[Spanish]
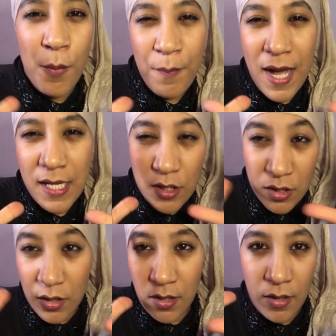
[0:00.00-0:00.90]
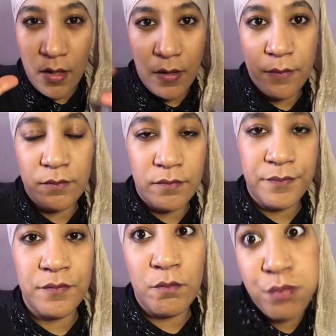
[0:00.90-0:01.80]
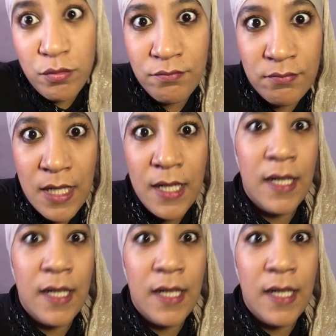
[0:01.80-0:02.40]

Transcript: más em, boom,